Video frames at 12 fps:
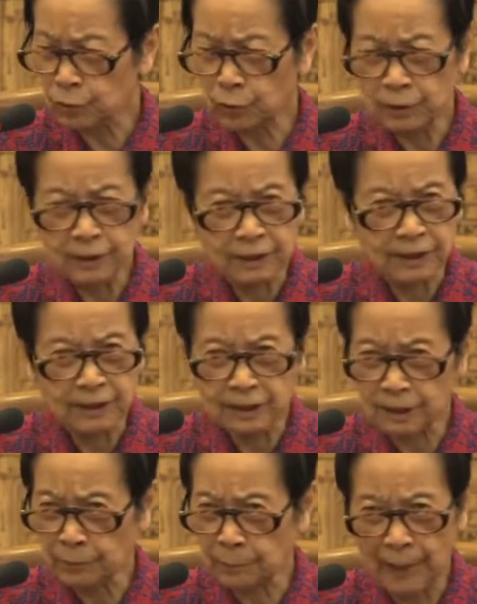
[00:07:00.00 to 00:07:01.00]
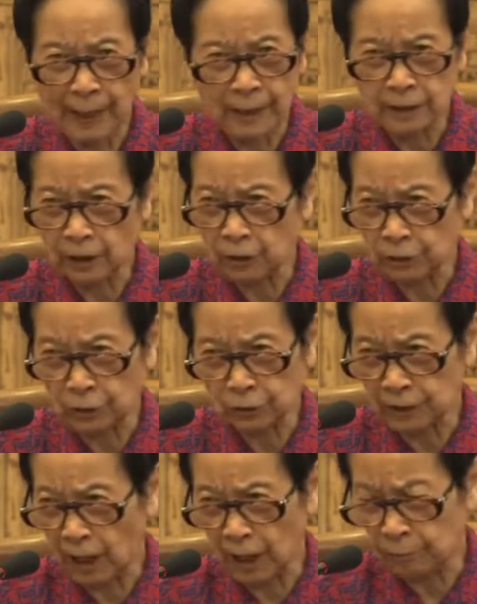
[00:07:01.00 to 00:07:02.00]
寸丝片了
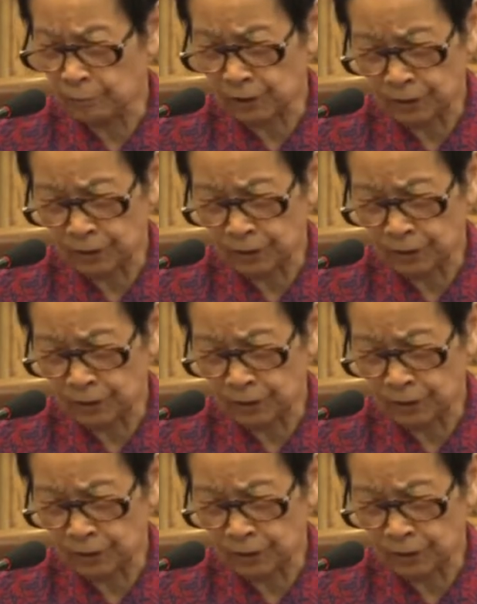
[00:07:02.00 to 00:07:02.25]
都带